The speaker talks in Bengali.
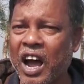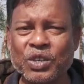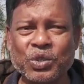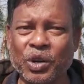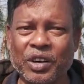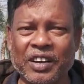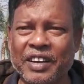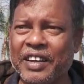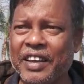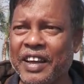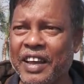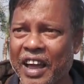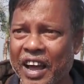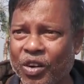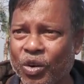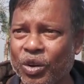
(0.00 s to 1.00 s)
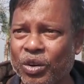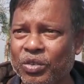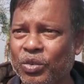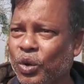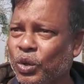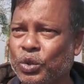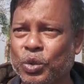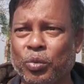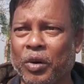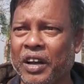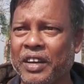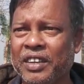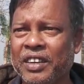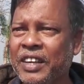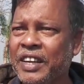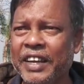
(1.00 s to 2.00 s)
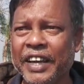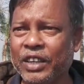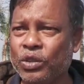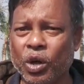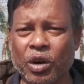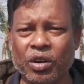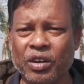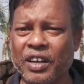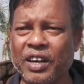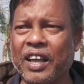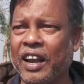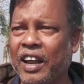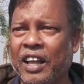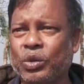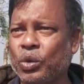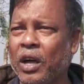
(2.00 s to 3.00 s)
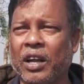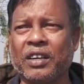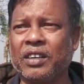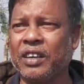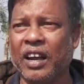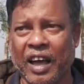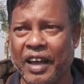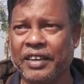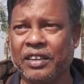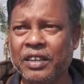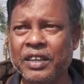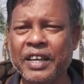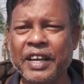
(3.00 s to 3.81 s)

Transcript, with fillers: আসলে এখনকার সময় এই ধরনের খেলা তো আর নাই